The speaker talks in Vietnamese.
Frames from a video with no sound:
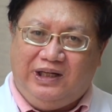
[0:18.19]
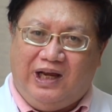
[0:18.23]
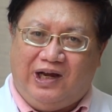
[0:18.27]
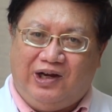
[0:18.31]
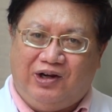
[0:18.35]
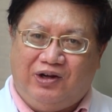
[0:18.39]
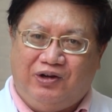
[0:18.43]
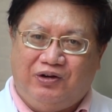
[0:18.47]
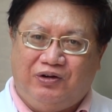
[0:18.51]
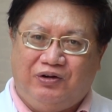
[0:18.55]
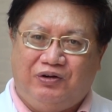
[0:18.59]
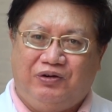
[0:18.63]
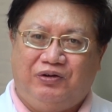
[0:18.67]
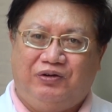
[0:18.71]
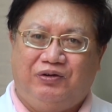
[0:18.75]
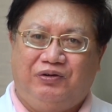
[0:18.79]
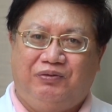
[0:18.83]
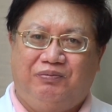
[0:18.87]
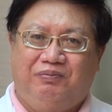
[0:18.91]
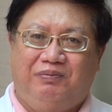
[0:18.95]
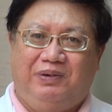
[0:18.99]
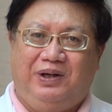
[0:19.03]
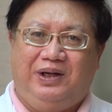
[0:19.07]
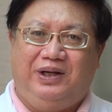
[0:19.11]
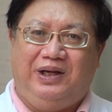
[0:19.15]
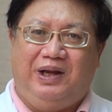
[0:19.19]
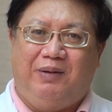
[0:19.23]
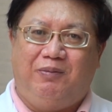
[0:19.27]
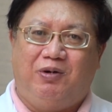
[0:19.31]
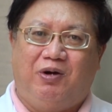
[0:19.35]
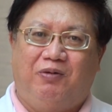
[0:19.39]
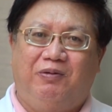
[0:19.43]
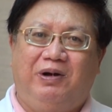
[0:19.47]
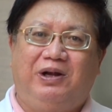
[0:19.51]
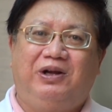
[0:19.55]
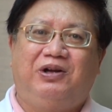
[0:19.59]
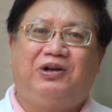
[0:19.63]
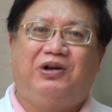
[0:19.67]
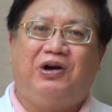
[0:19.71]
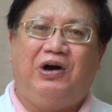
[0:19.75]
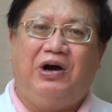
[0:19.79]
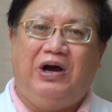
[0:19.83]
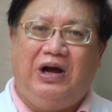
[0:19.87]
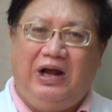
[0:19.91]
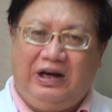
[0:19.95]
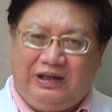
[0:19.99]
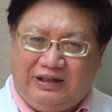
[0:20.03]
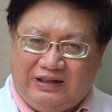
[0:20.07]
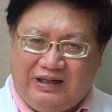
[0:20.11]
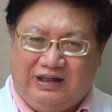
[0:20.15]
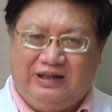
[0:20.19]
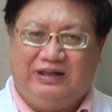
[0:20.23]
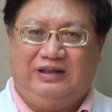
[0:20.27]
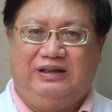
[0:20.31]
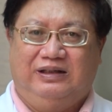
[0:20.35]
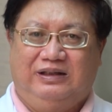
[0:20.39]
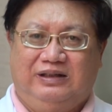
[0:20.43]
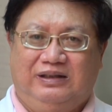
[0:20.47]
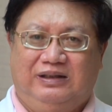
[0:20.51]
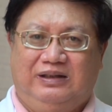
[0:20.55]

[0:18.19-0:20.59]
nhân bị nhiễm Covid có ít hơn.